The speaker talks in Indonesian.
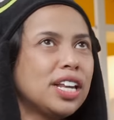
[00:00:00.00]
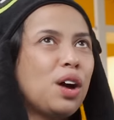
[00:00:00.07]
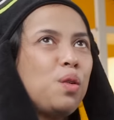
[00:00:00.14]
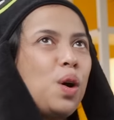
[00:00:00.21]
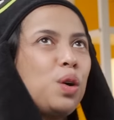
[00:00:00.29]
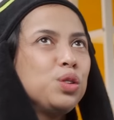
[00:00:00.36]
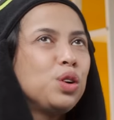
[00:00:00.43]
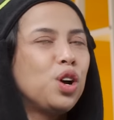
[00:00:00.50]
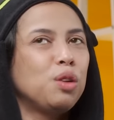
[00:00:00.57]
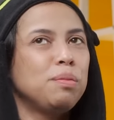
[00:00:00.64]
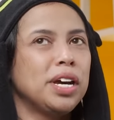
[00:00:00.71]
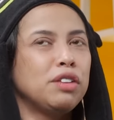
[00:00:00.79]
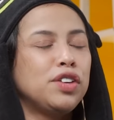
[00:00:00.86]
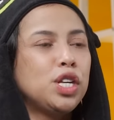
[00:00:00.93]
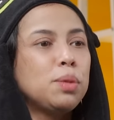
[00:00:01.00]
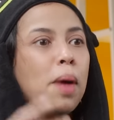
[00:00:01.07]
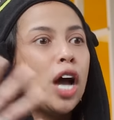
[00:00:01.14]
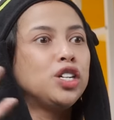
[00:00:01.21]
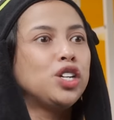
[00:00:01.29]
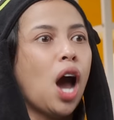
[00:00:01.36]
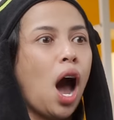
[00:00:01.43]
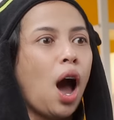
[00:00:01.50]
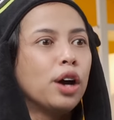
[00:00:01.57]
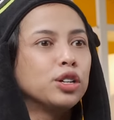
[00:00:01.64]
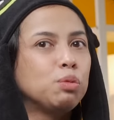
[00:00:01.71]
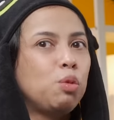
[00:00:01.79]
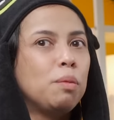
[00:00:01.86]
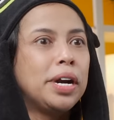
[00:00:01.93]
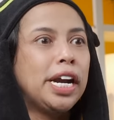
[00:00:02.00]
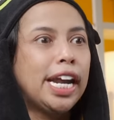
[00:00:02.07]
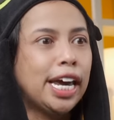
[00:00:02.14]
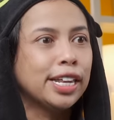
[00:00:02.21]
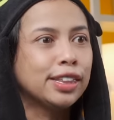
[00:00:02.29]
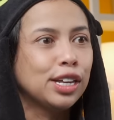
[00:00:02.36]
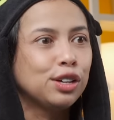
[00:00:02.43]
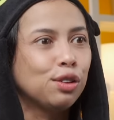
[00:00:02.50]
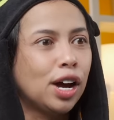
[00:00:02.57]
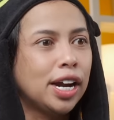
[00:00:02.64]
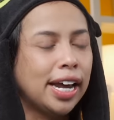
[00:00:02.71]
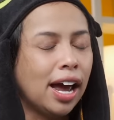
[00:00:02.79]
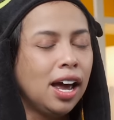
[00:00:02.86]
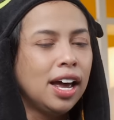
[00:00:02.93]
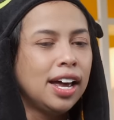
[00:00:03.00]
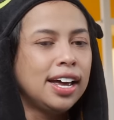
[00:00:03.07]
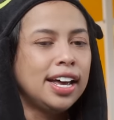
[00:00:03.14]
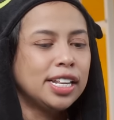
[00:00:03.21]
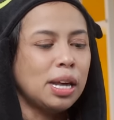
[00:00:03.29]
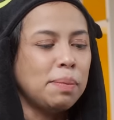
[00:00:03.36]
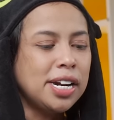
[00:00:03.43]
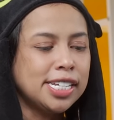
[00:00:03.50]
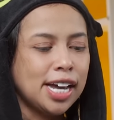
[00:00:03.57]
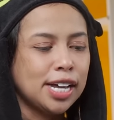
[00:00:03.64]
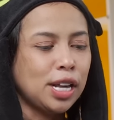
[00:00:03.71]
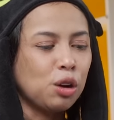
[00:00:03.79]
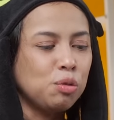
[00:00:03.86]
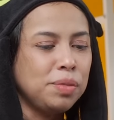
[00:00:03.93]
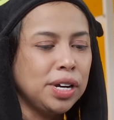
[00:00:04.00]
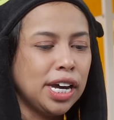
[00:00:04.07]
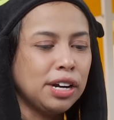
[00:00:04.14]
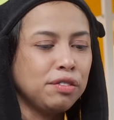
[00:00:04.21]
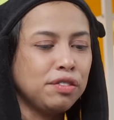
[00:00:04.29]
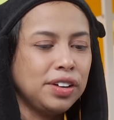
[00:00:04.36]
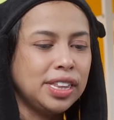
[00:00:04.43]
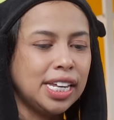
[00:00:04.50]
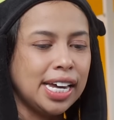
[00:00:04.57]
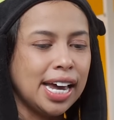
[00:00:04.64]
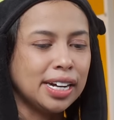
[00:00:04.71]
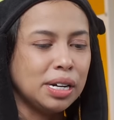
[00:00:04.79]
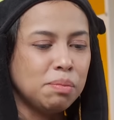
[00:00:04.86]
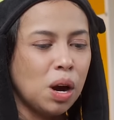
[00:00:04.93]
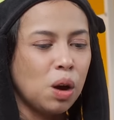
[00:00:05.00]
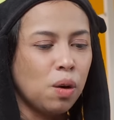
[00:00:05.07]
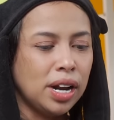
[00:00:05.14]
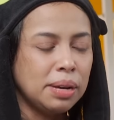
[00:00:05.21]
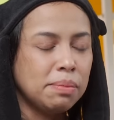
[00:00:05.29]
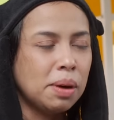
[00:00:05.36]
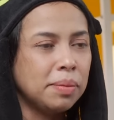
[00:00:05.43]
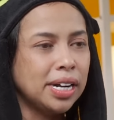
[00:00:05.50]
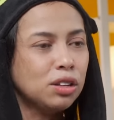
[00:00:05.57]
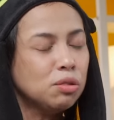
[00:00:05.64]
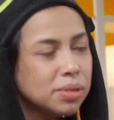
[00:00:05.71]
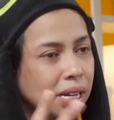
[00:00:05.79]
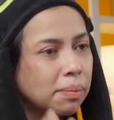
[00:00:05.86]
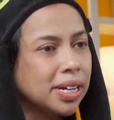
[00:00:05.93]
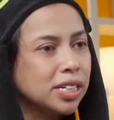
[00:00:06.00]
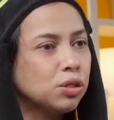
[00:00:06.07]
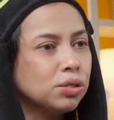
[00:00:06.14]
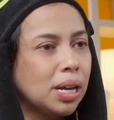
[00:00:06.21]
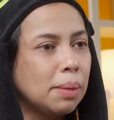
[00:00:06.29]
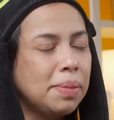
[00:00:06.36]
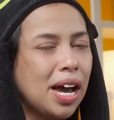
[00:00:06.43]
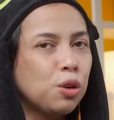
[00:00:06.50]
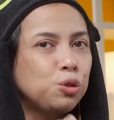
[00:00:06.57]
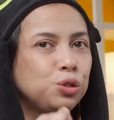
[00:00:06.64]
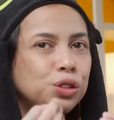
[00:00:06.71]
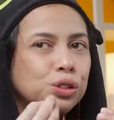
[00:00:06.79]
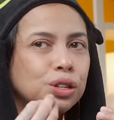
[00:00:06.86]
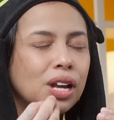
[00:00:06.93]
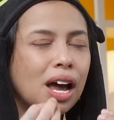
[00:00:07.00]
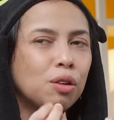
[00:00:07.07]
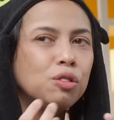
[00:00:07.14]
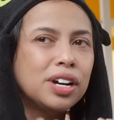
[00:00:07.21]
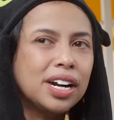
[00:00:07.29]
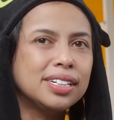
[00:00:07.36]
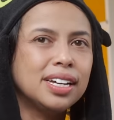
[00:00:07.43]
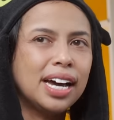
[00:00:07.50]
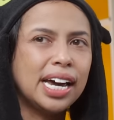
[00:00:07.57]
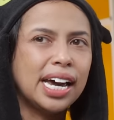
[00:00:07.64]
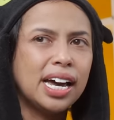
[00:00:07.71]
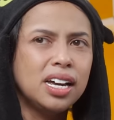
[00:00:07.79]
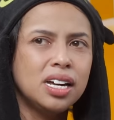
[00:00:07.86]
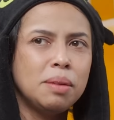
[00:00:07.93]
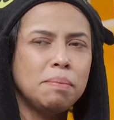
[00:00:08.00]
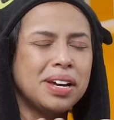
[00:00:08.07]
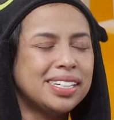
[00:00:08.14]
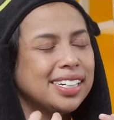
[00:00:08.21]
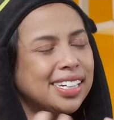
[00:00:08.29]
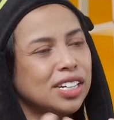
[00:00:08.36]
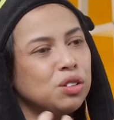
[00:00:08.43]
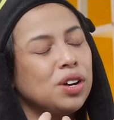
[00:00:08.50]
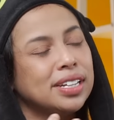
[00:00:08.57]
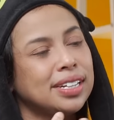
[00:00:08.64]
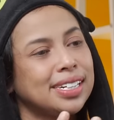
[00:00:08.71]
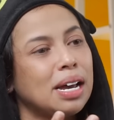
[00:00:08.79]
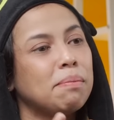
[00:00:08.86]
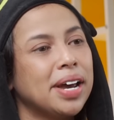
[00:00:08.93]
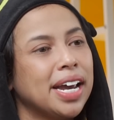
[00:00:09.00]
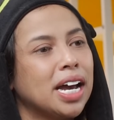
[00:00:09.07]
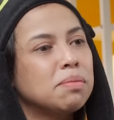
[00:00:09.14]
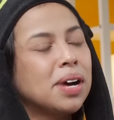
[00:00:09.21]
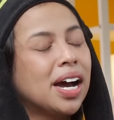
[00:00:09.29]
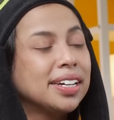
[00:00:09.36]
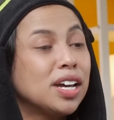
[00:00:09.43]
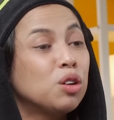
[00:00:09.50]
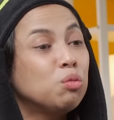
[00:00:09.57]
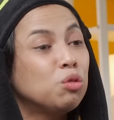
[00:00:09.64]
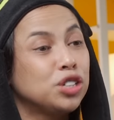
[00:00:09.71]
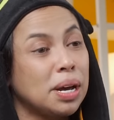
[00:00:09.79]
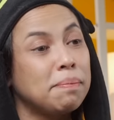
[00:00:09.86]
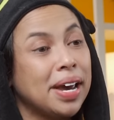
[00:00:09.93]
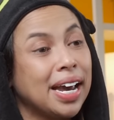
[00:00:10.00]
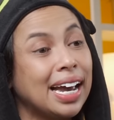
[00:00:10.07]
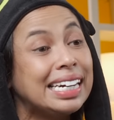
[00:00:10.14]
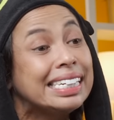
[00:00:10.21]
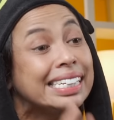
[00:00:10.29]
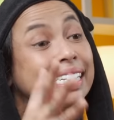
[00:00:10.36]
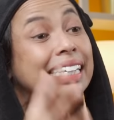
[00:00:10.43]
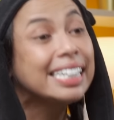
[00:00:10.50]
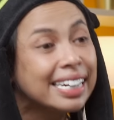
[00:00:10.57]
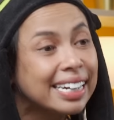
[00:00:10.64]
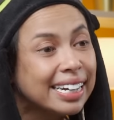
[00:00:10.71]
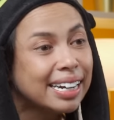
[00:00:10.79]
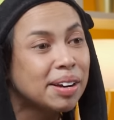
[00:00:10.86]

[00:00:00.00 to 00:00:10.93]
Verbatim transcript: tahu aku tuh kalau bikin VT panjang 10 menit gitu kan ya. Tapi di saat aku bikin VT yang di bawah 5 menit itu bisa masuk tapi aku aku ngerasa kayak message-nya tuh nggak tersampaikan makanya aku mau sampaikan di sini